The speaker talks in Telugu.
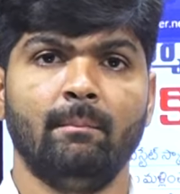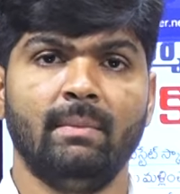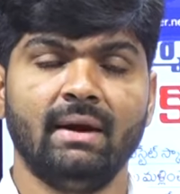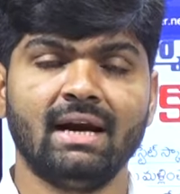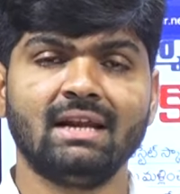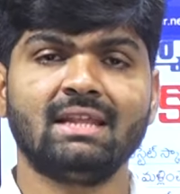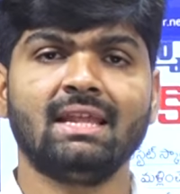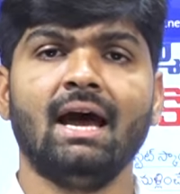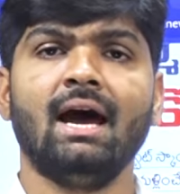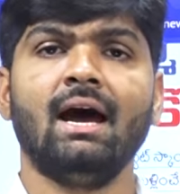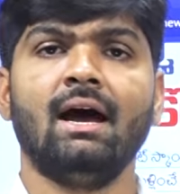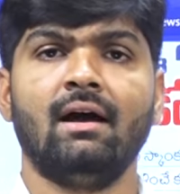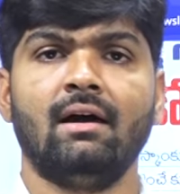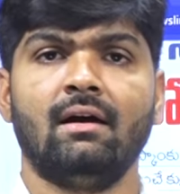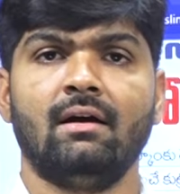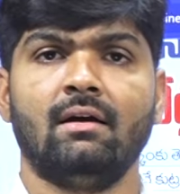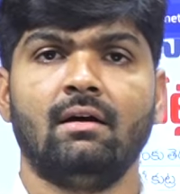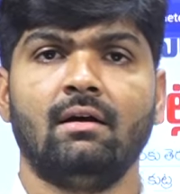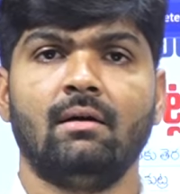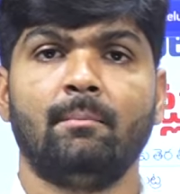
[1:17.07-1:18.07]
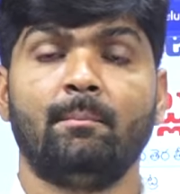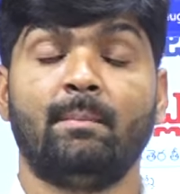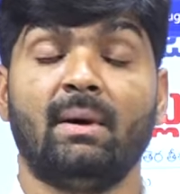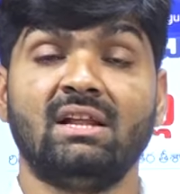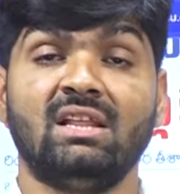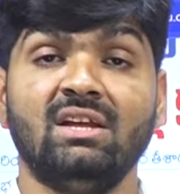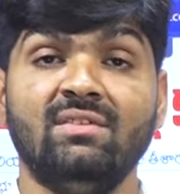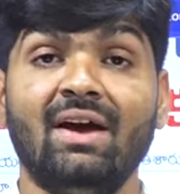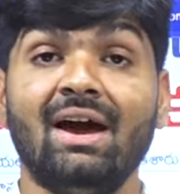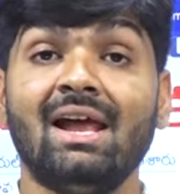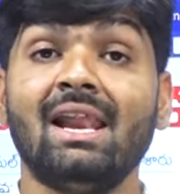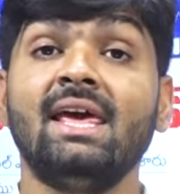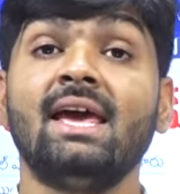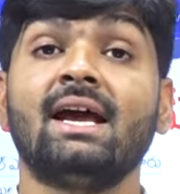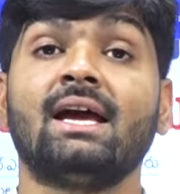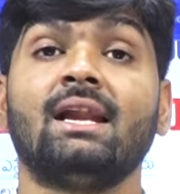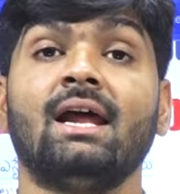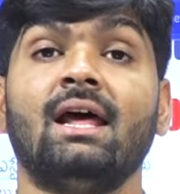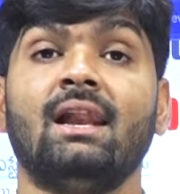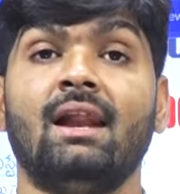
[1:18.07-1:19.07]
మిగతా పదివేల
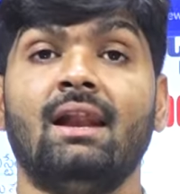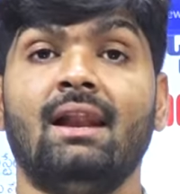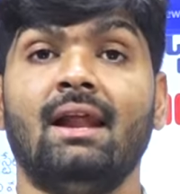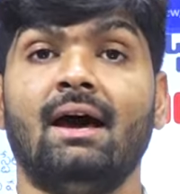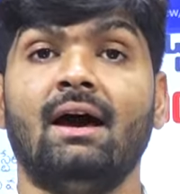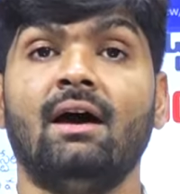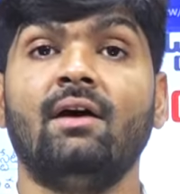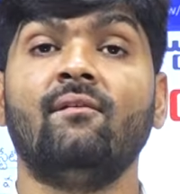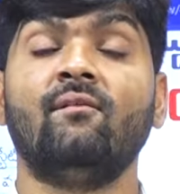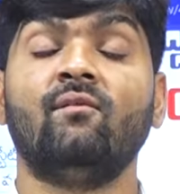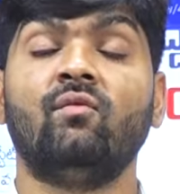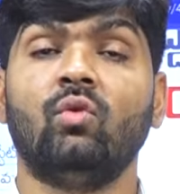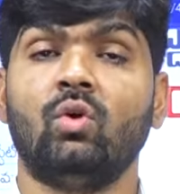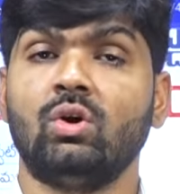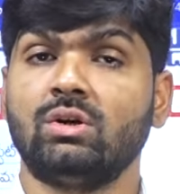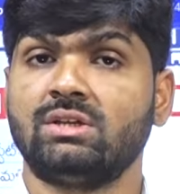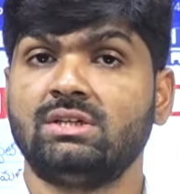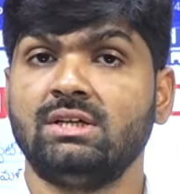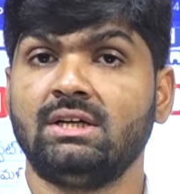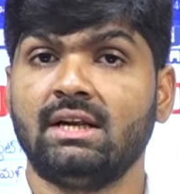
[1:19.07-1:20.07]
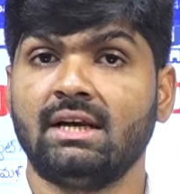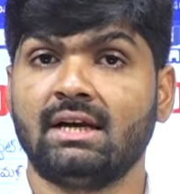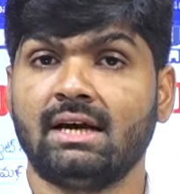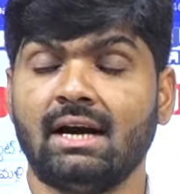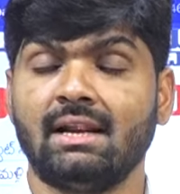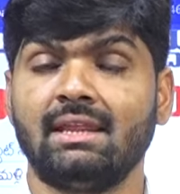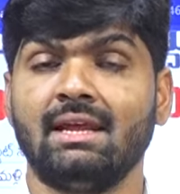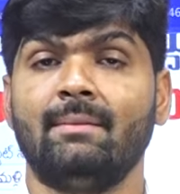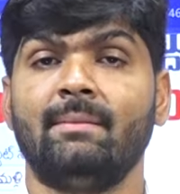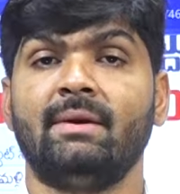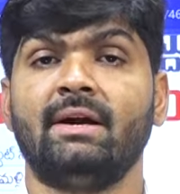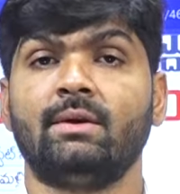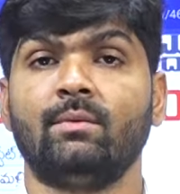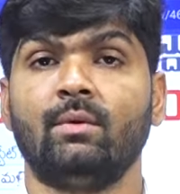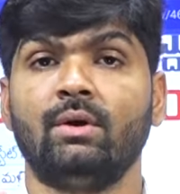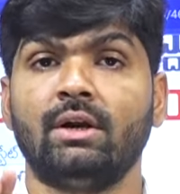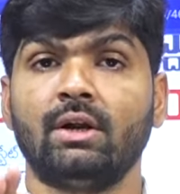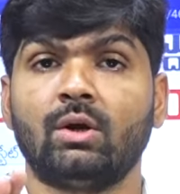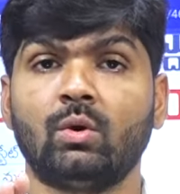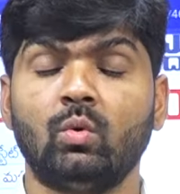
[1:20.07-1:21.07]
ఎకరాలల్లా ఫోర్త్ సిటీ
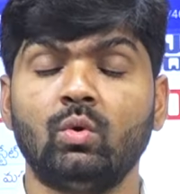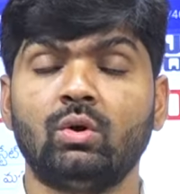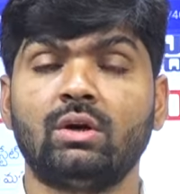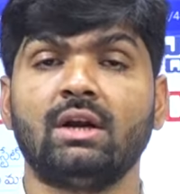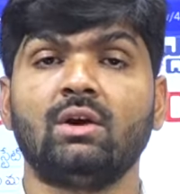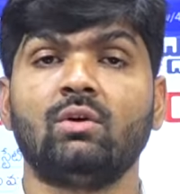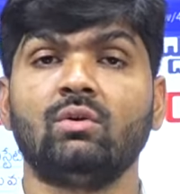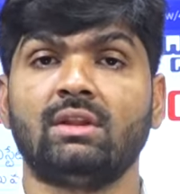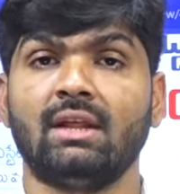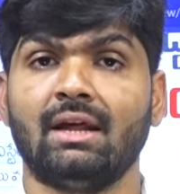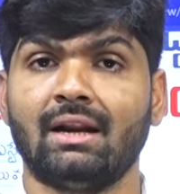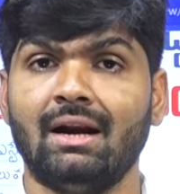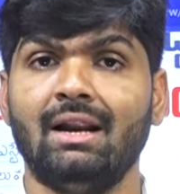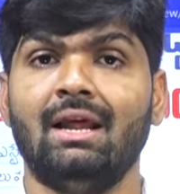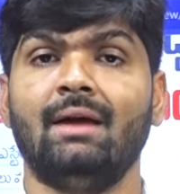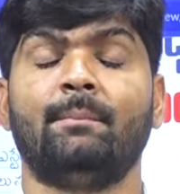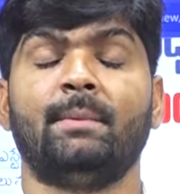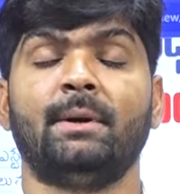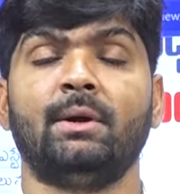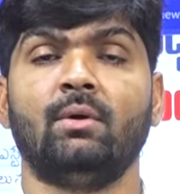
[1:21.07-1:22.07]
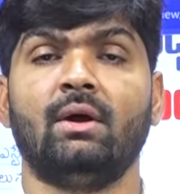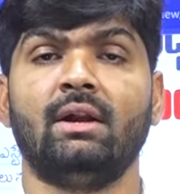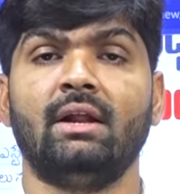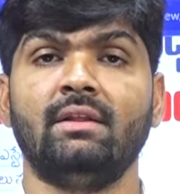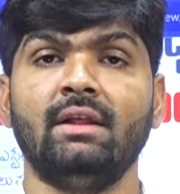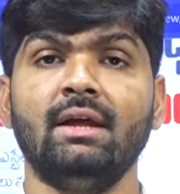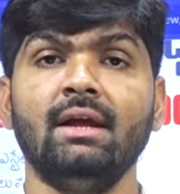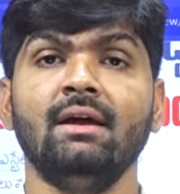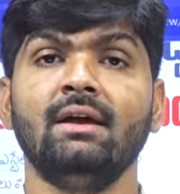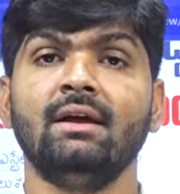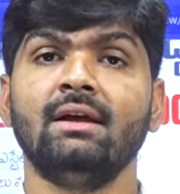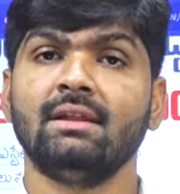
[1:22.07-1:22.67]
కడదామనేటువంటి కుట్రకు తెరలేపిండు అనేది